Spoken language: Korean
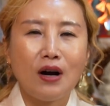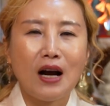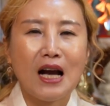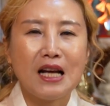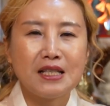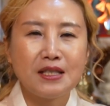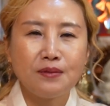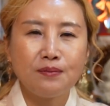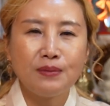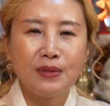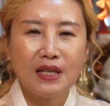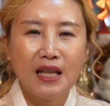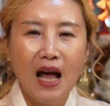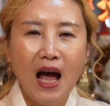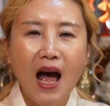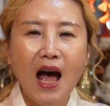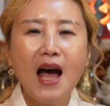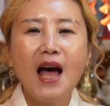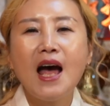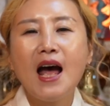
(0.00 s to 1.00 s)

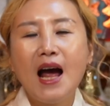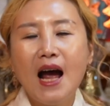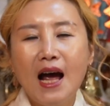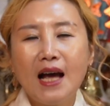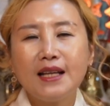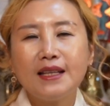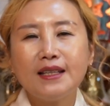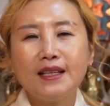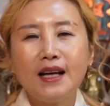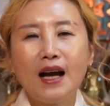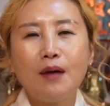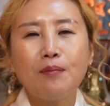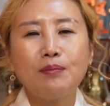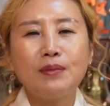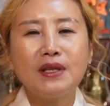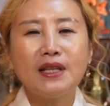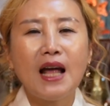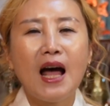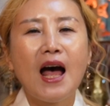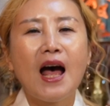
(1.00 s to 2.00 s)
같습니다.
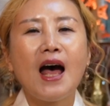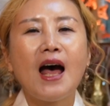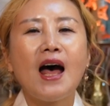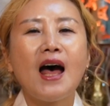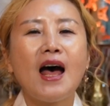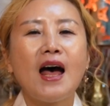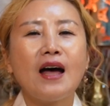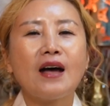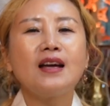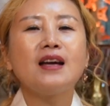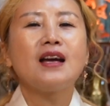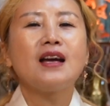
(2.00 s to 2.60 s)
화이팅합니다.